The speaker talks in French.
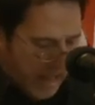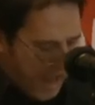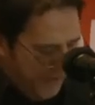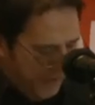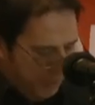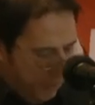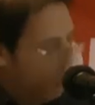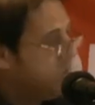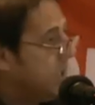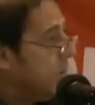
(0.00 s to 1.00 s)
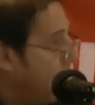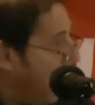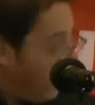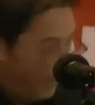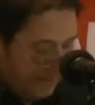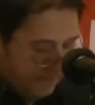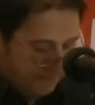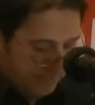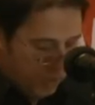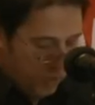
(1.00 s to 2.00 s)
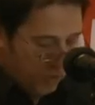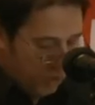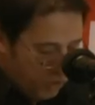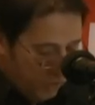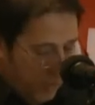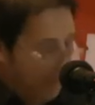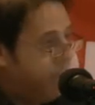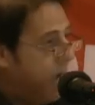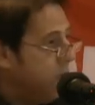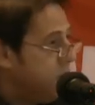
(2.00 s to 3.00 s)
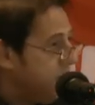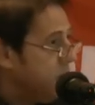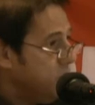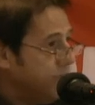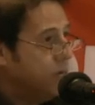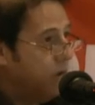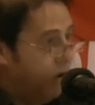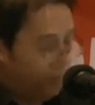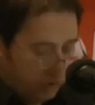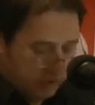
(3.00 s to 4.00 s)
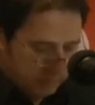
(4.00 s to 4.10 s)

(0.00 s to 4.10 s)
affirme que cette loi ne sauvera pas l'usine de Florange.